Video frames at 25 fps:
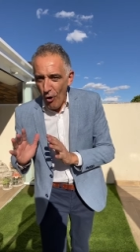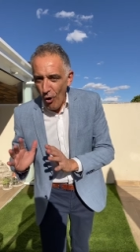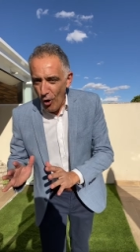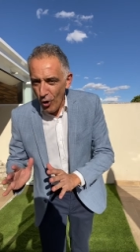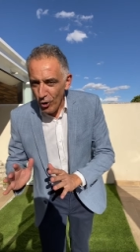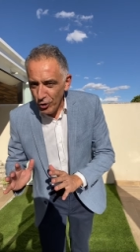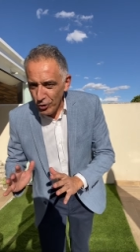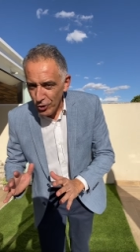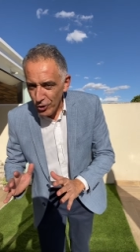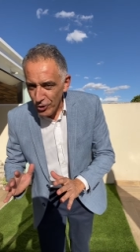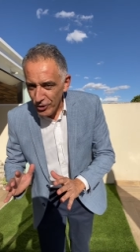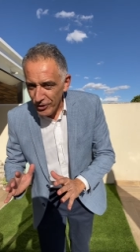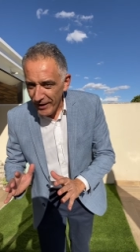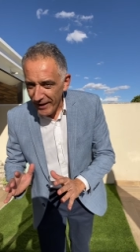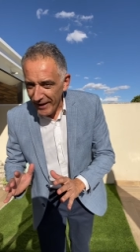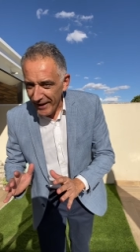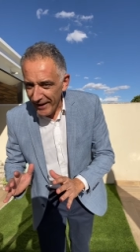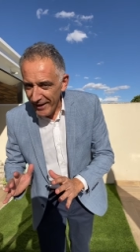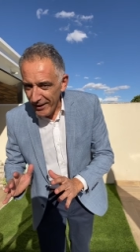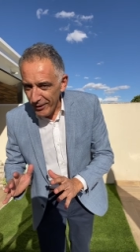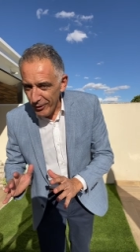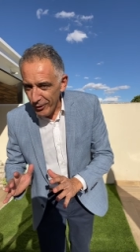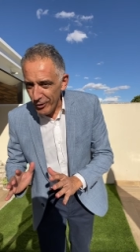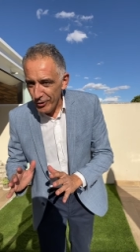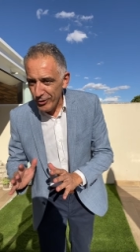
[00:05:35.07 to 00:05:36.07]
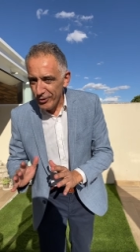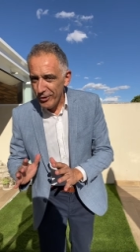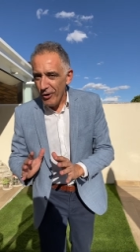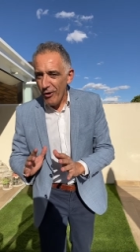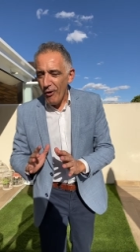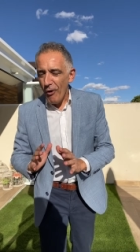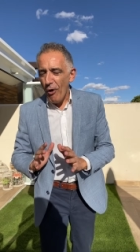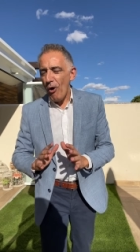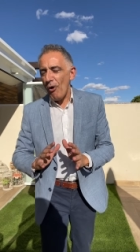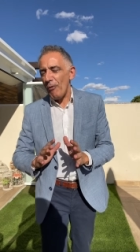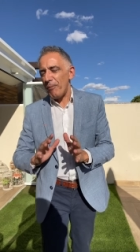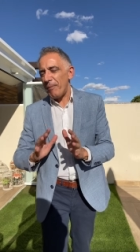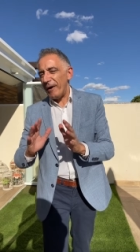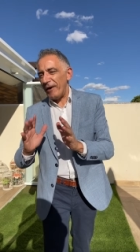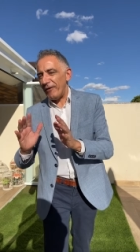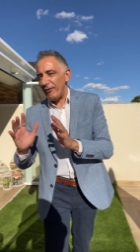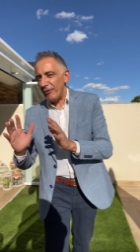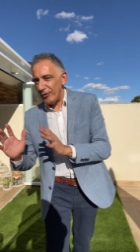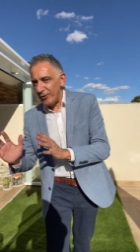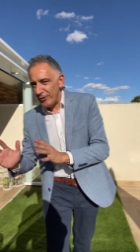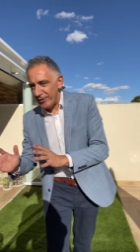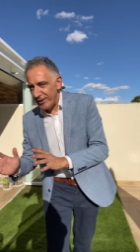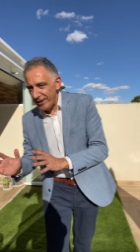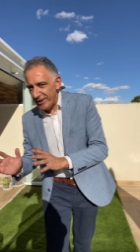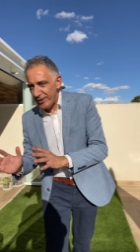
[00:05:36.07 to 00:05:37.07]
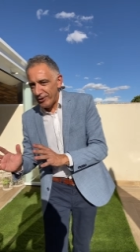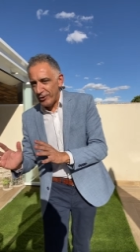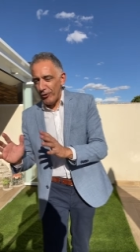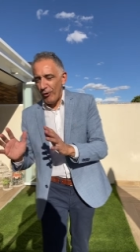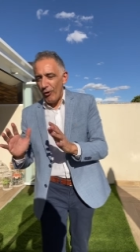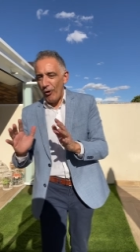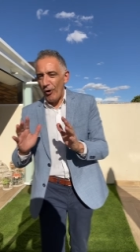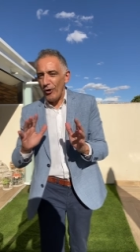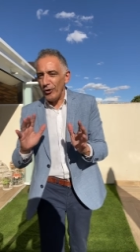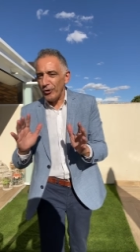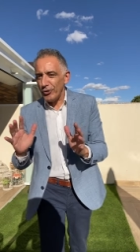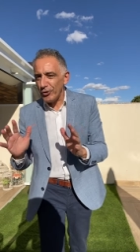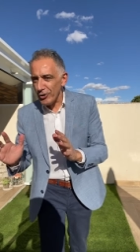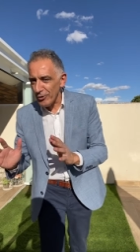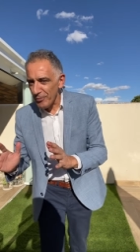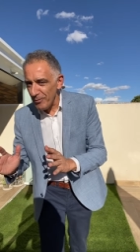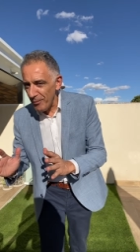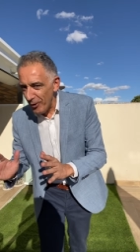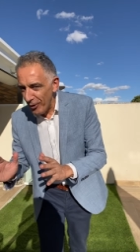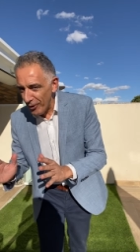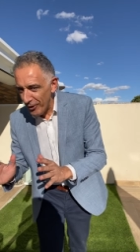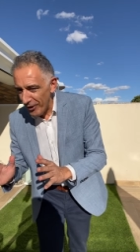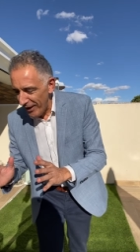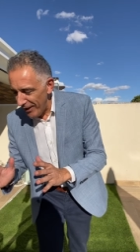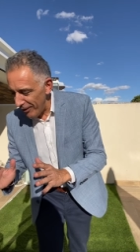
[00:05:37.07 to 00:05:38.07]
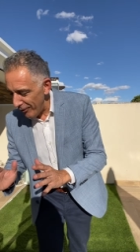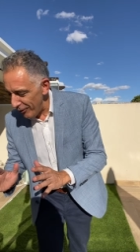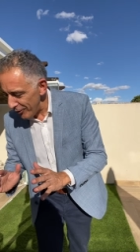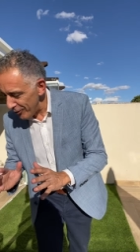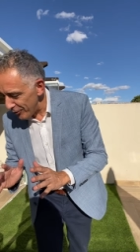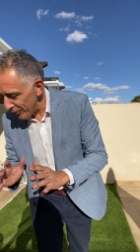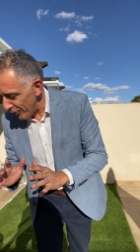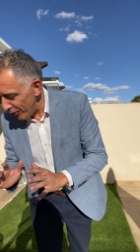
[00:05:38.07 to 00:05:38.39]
otros tejidos, o perdón dicho, otros modelos,